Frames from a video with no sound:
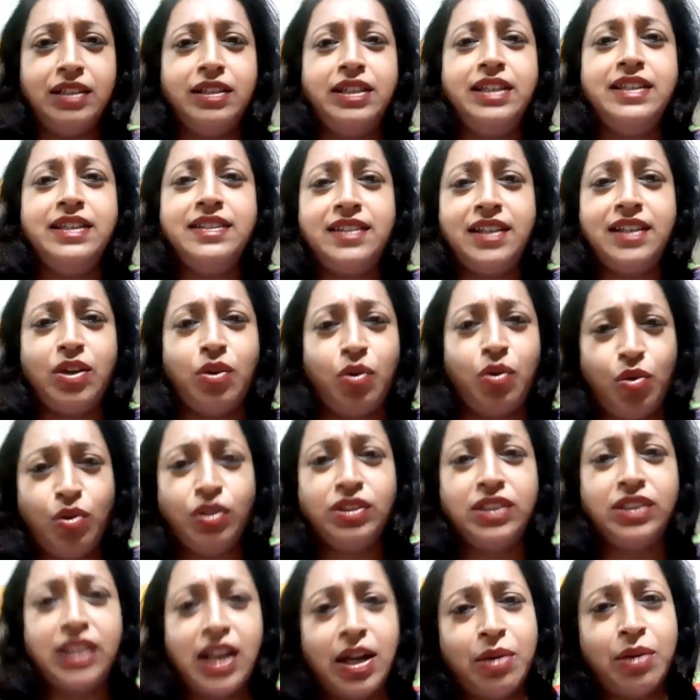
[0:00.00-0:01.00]
ইজি হোক
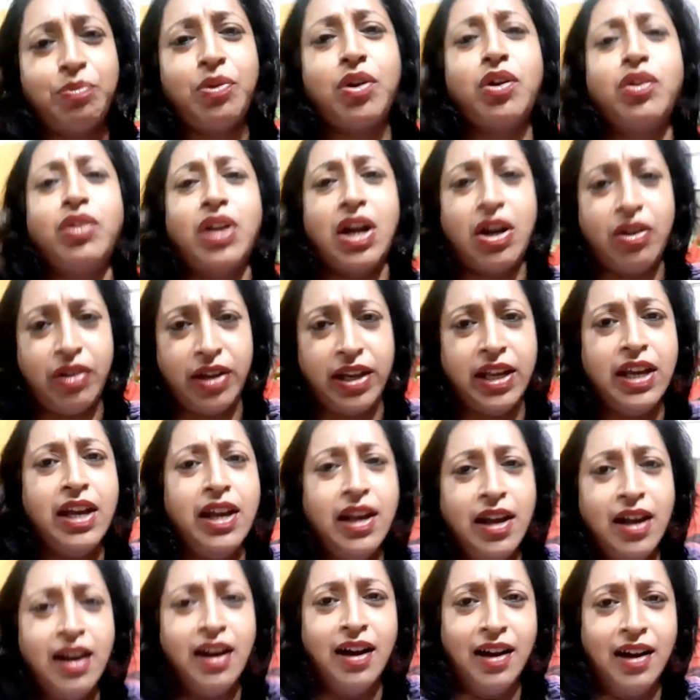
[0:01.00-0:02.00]
তারপর না হয়
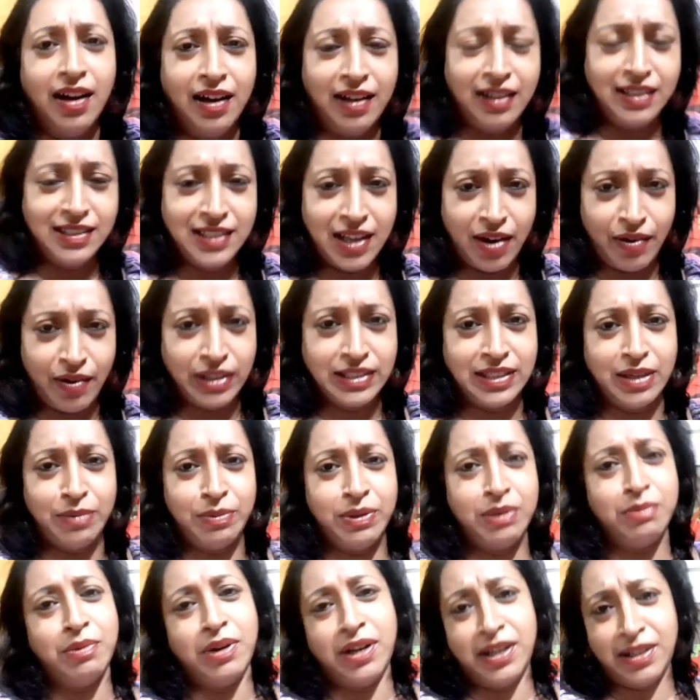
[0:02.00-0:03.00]
যাওয়া
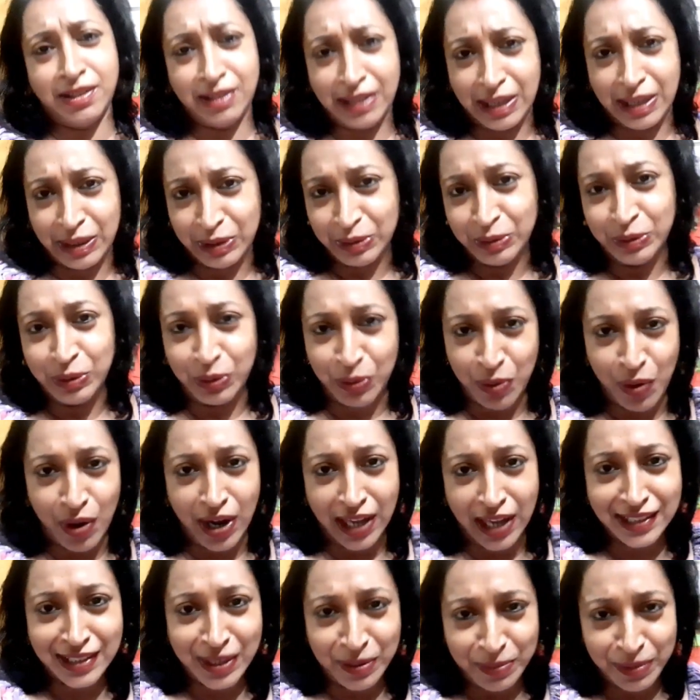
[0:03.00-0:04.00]
যাবে বা আনন্দ
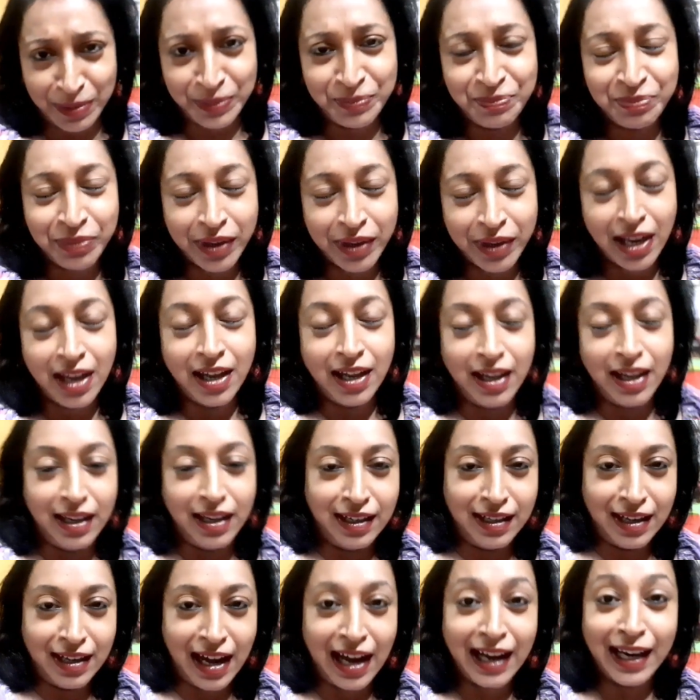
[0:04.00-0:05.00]
করা যাবে
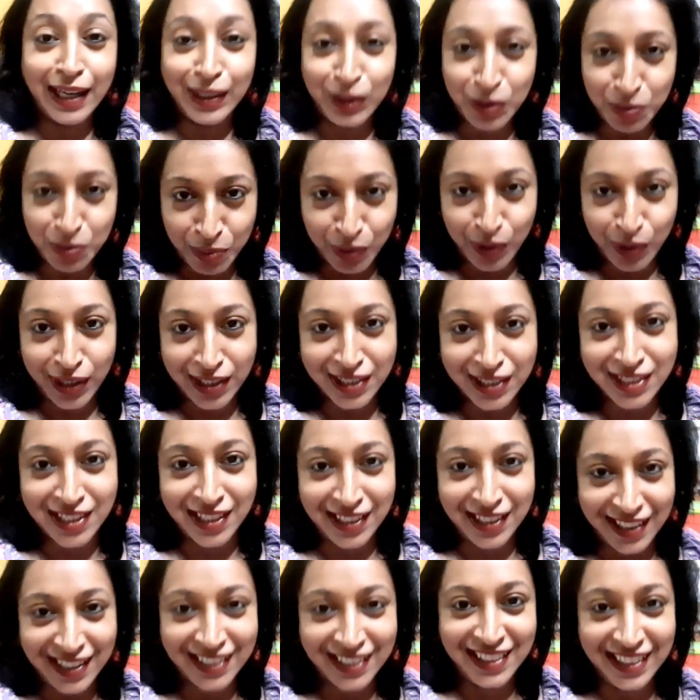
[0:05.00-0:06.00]
আগে তো
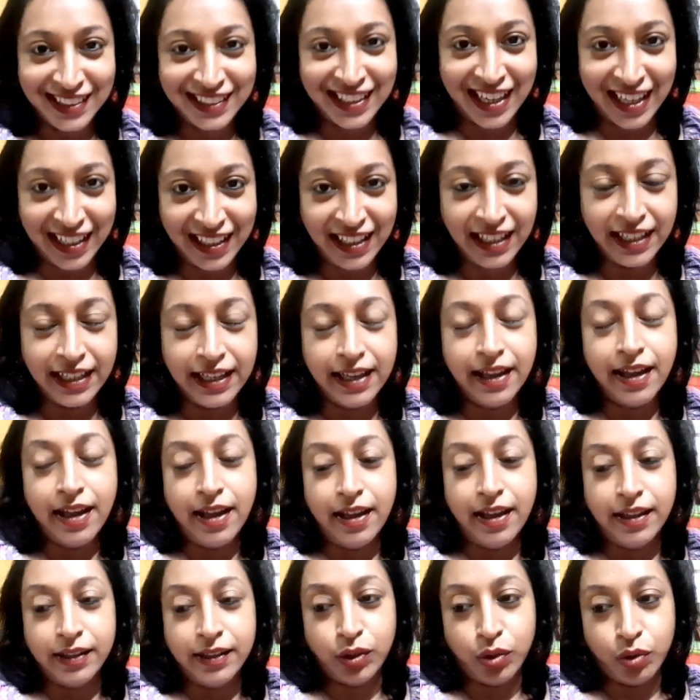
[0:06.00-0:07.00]
প্রোটেকশনটা নিয়ে থাকি
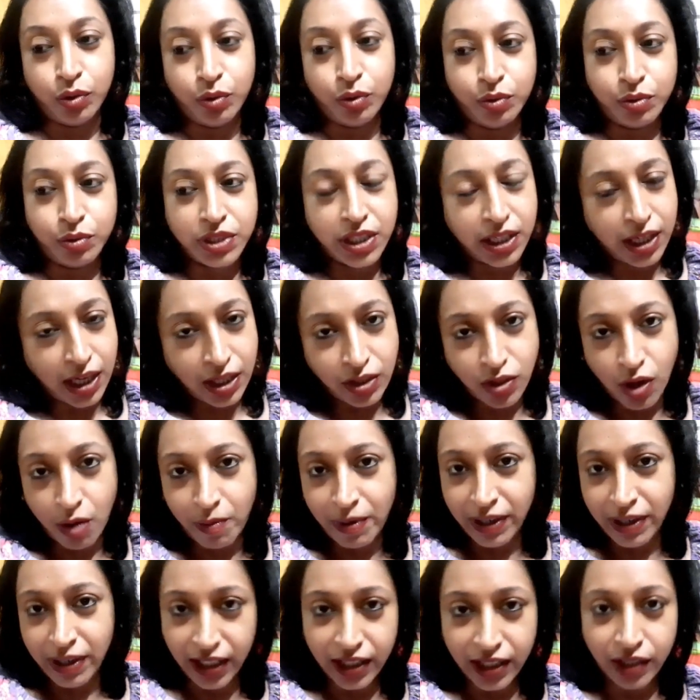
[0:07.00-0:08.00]
তো সেটাই
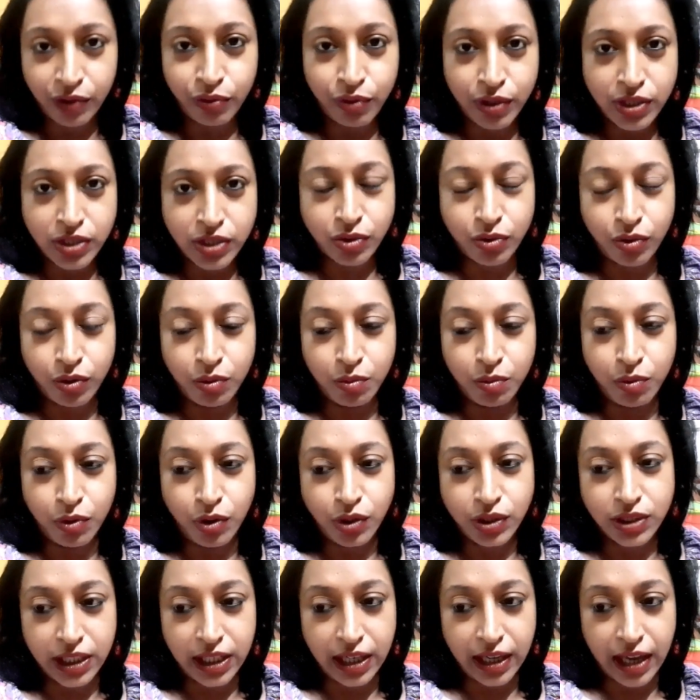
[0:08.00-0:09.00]
সবাইকে রিকোয়েস্ট করব
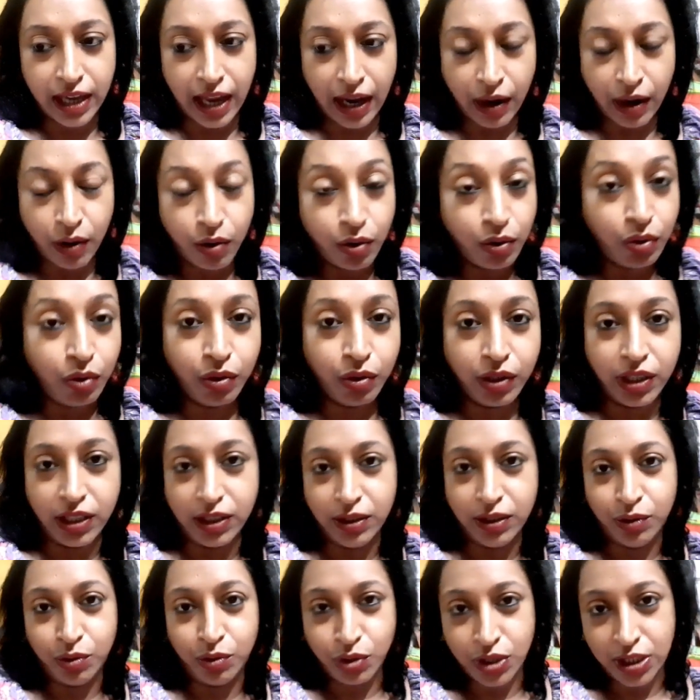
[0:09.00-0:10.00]
যে এখনও
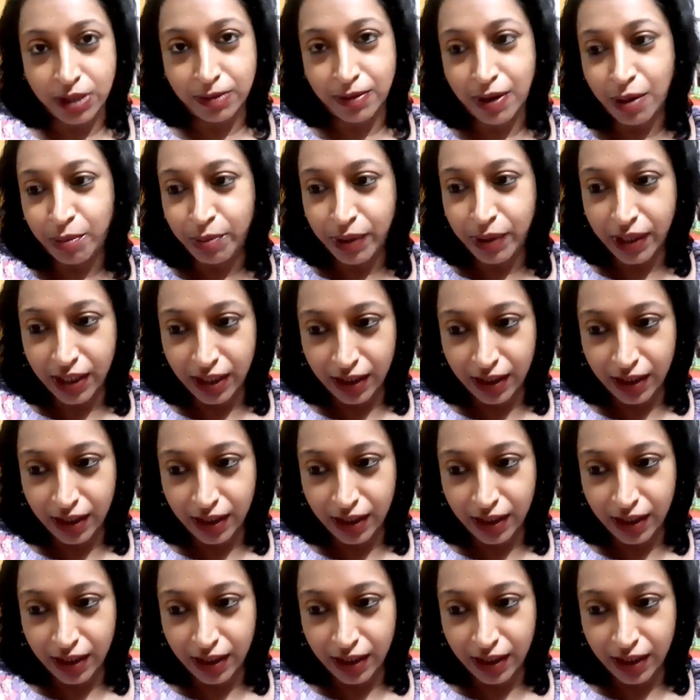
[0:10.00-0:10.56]
কিন্তু সেভাবে